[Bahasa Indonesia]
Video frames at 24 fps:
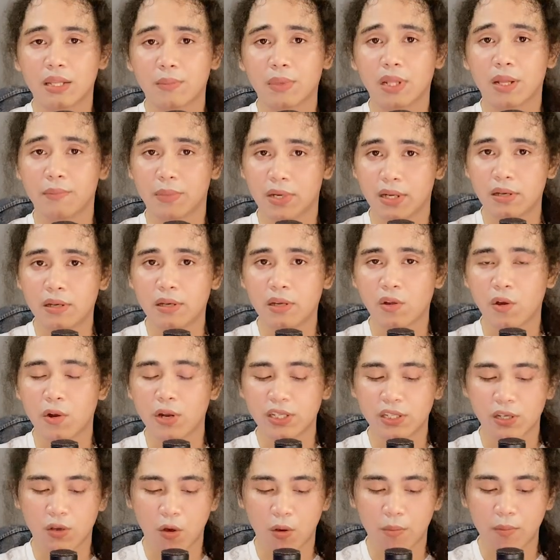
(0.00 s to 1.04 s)
teman-teman,
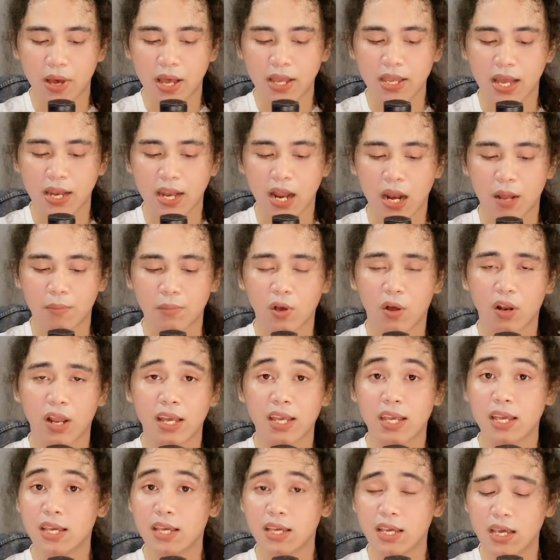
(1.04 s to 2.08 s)
kondisi koma yang dialami oleh
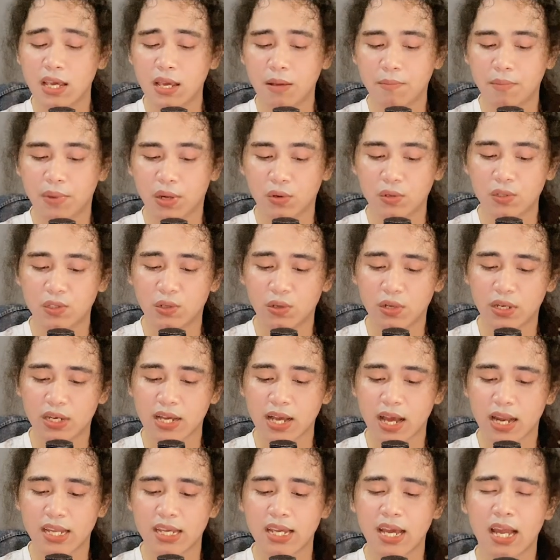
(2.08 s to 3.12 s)
Kiki berujung
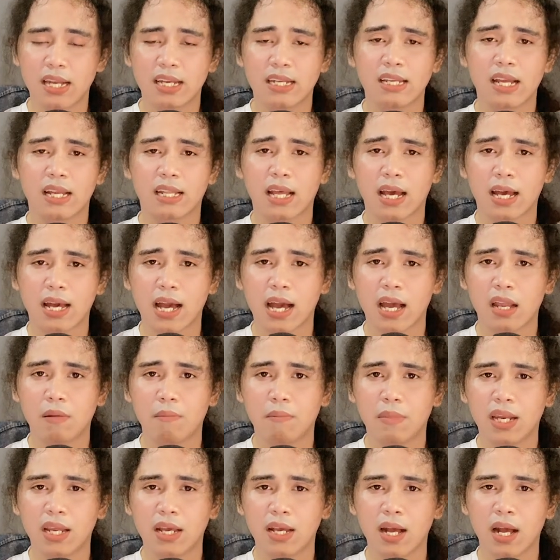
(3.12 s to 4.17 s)
dengan ia dinyatakan
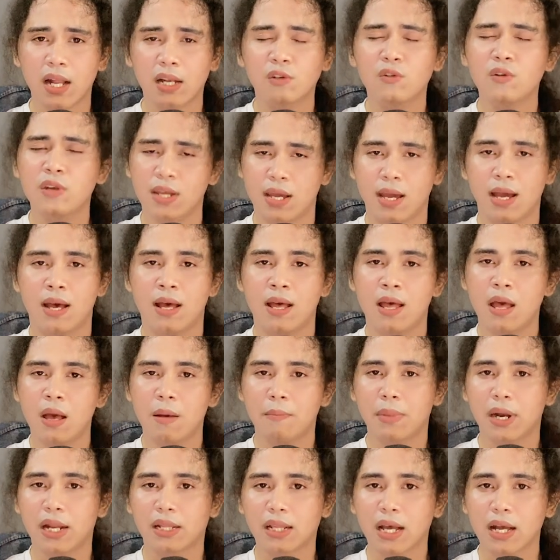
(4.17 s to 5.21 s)
meninggal dunia
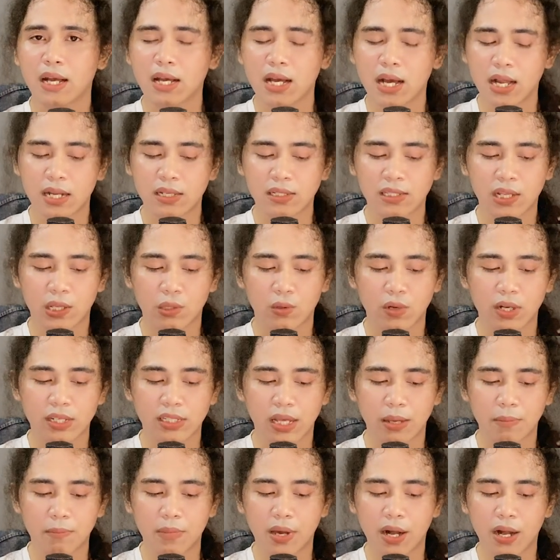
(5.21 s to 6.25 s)
pada tanggal 1
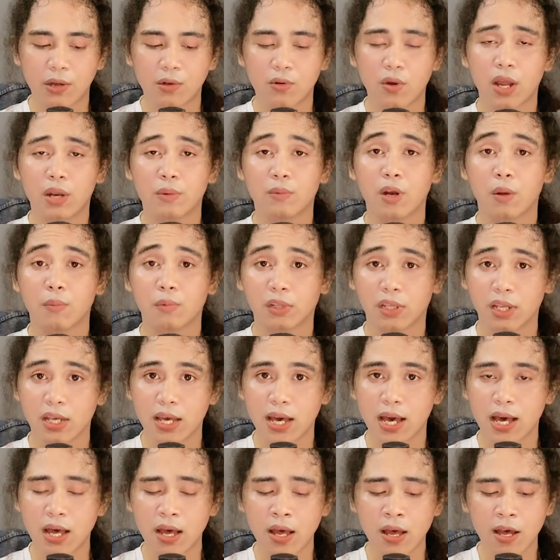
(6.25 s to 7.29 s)
Desember
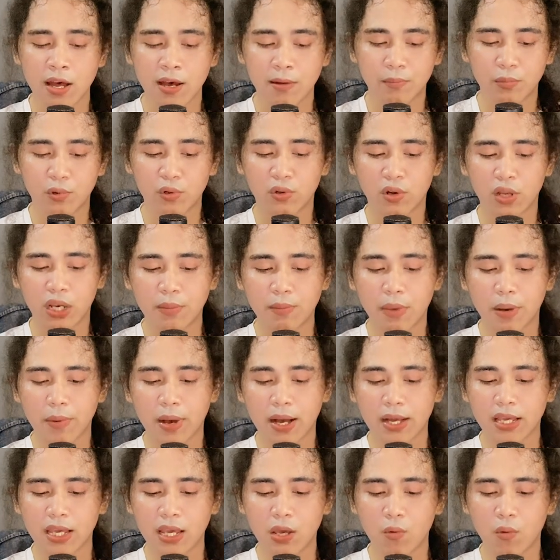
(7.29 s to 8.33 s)
2023 pukul 5
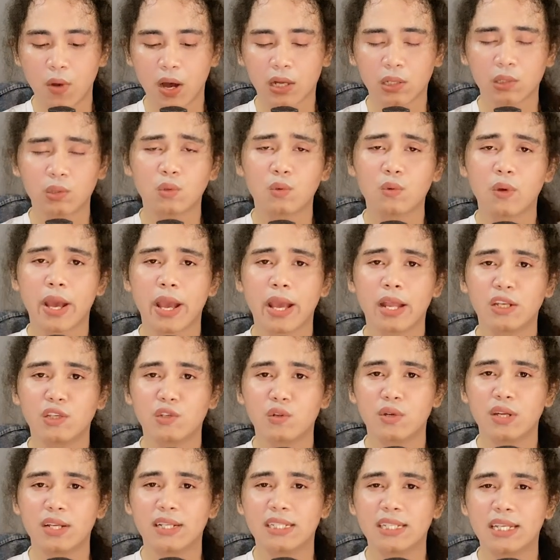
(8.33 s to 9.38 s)
pagi waktu
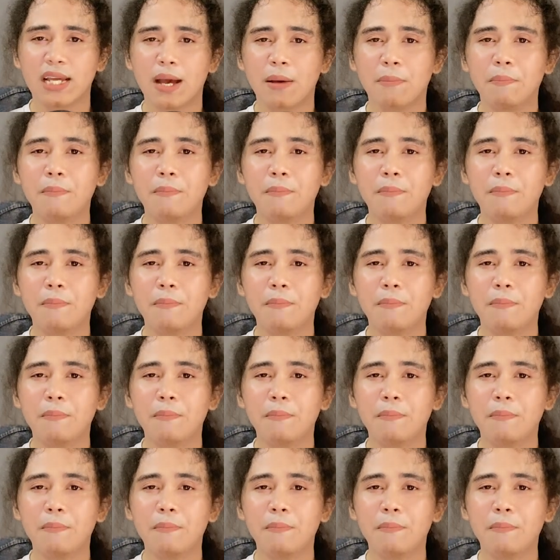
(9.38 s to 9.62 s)
Indonesia